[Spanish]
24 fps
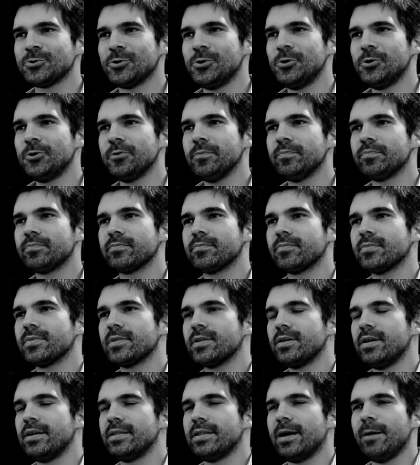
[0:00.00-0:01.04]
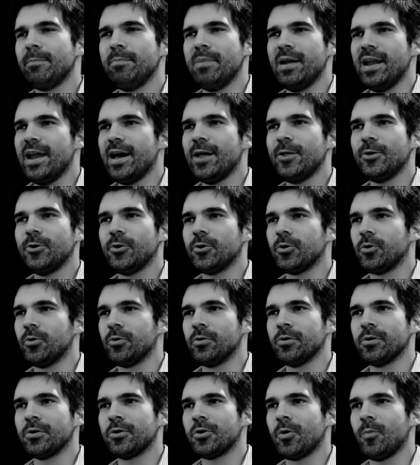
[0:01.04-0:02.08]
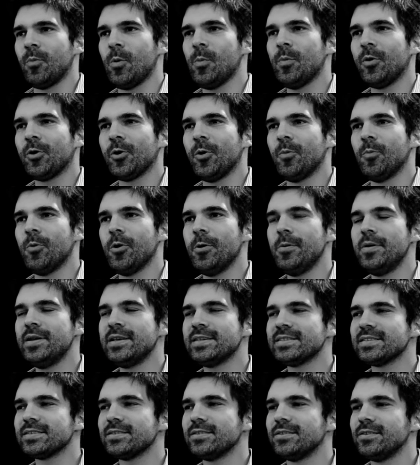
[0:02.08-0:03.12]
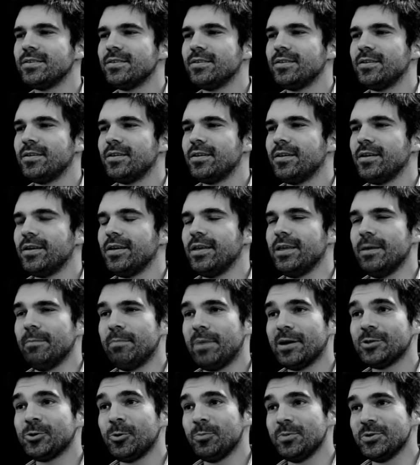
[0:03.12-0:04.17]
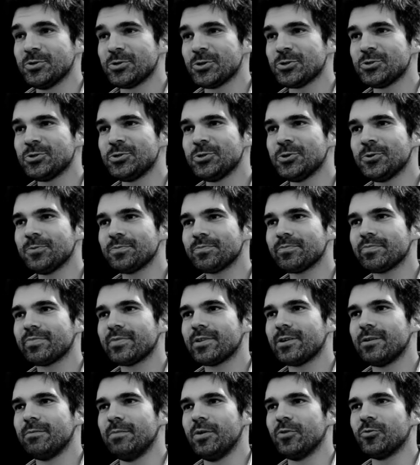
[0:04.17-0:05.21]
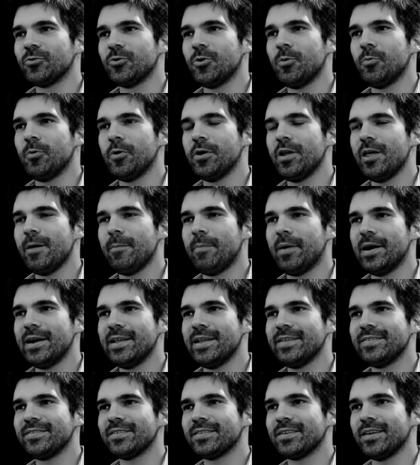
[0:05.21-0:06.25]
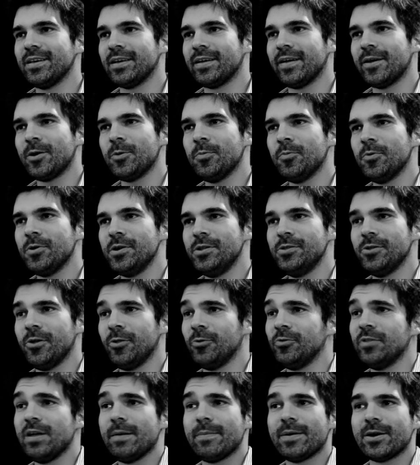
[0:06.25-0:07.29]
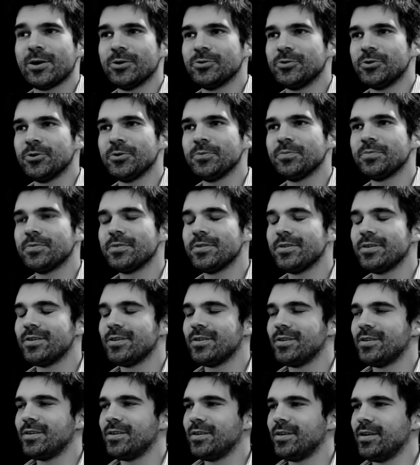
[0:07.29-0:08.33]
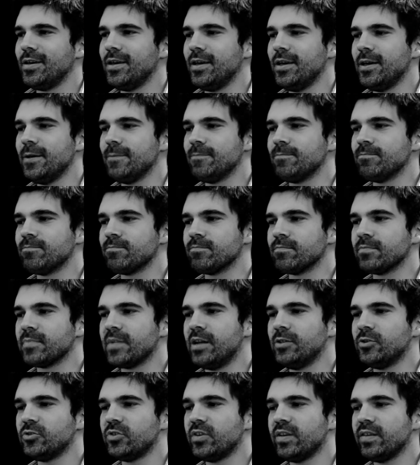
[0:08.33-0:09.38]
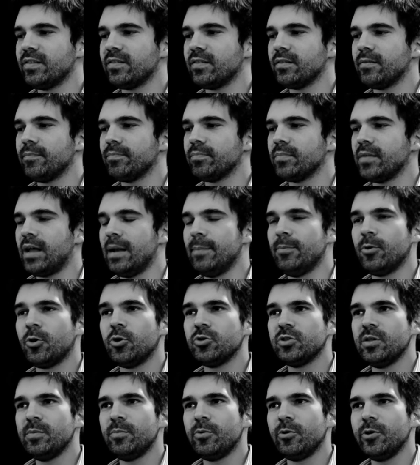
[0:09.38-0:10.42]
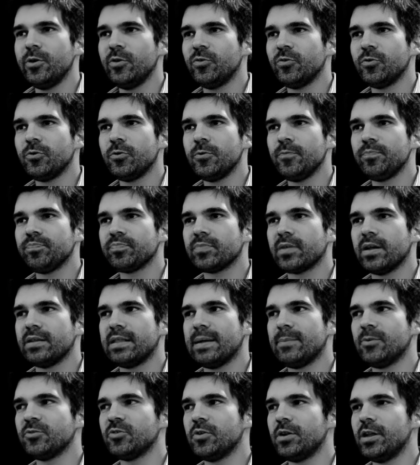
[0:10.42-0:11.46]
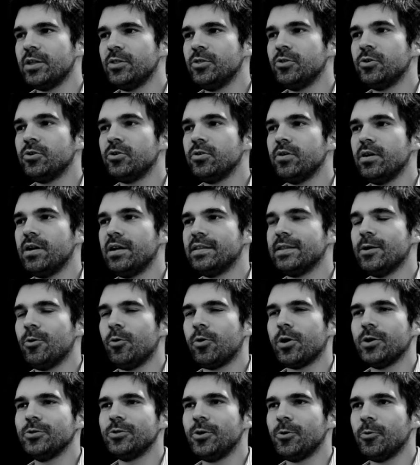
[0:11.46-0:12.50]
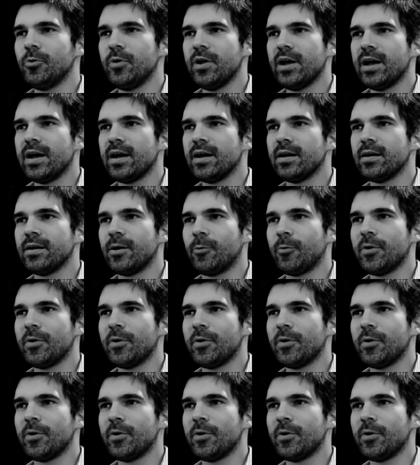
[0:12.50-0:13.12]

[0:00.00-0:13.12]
solo, estaba pelado con, muy pocos muebles y Pato, mi socio, me hizo unos muebles de pallets que quedaron muy lindos de un día para otro. Em, entonces, al poco tiempo de eso, estamos hablando, estaba buscando alguna,